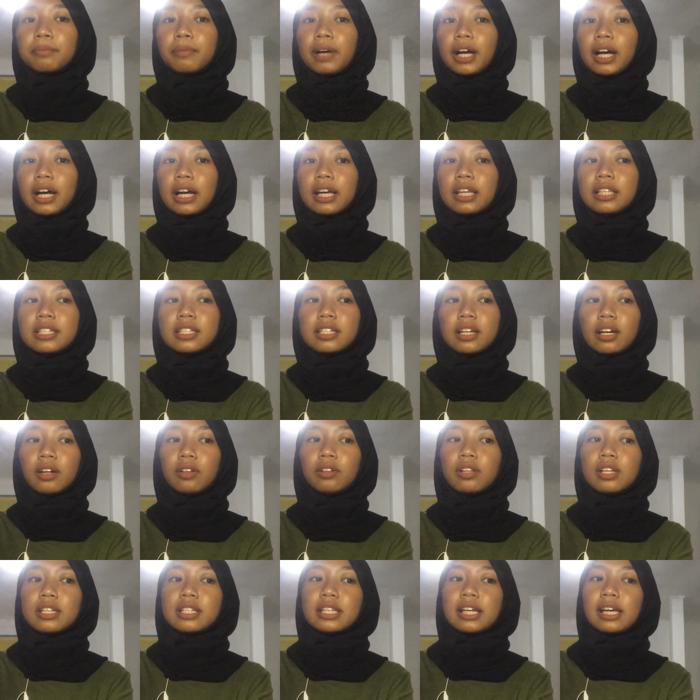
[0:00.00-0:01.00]
maka
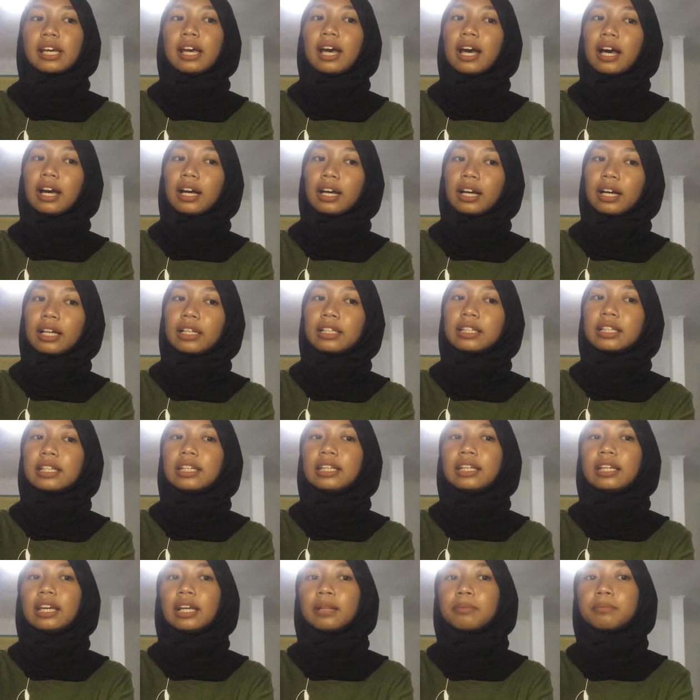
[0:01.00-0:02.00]
insya Allah saya akan
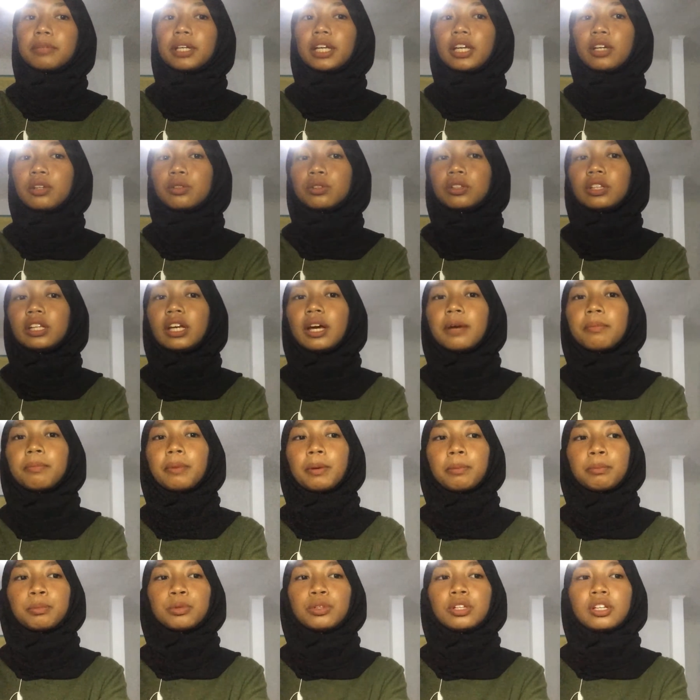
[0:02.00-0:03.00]
giat mengikuti
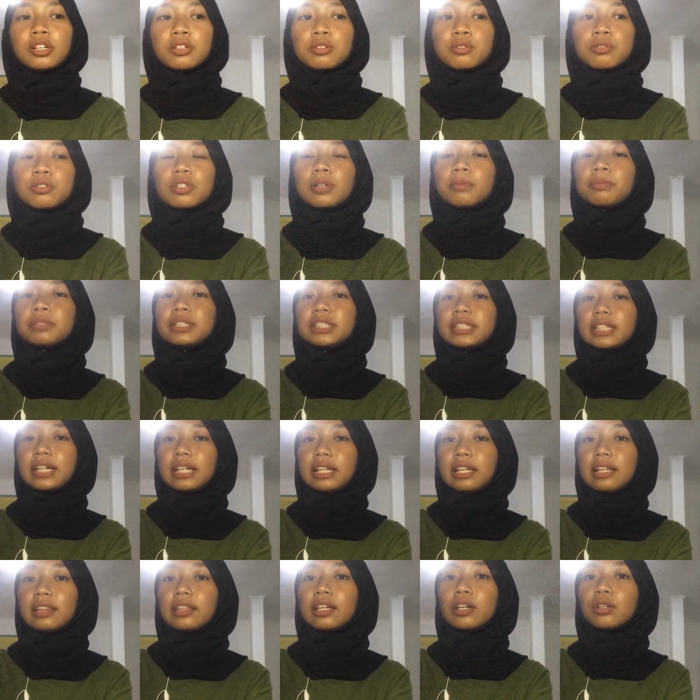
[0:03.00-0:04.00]
apapun yang sudah
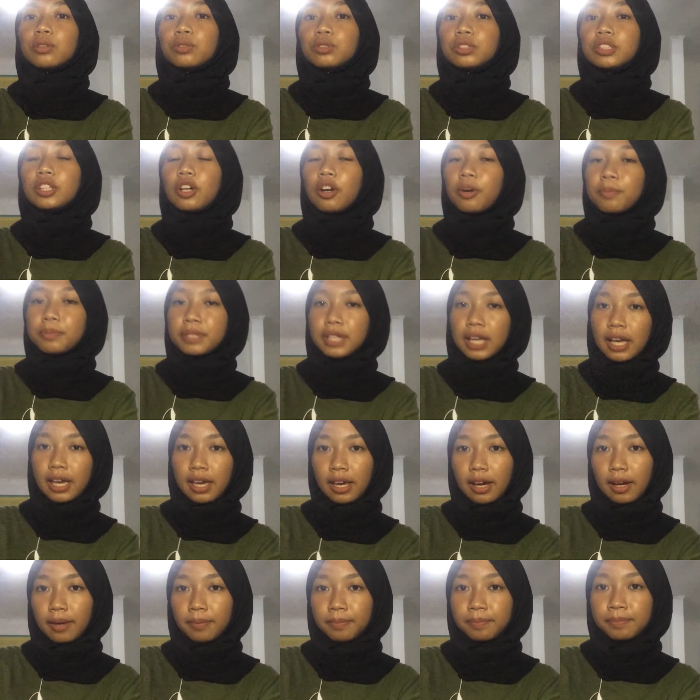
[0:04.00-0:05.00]
menjadi tanggung jawab
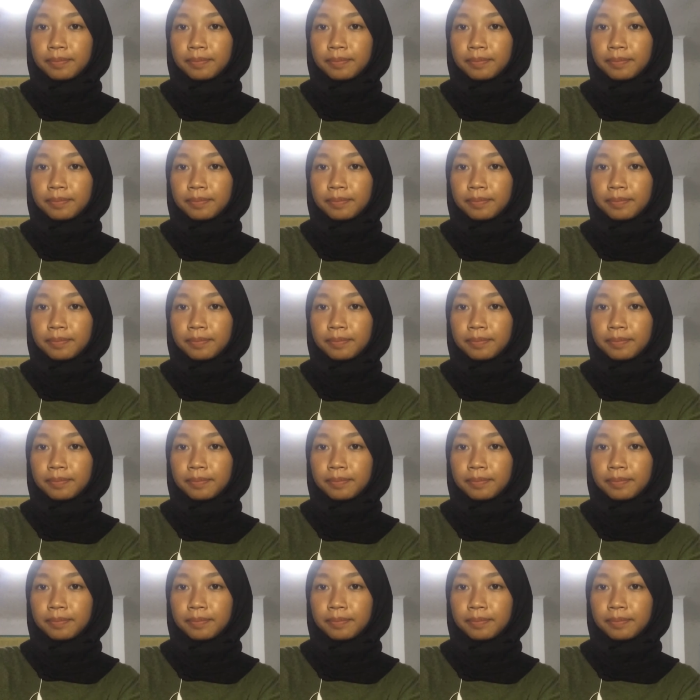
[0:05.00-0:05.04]
saya.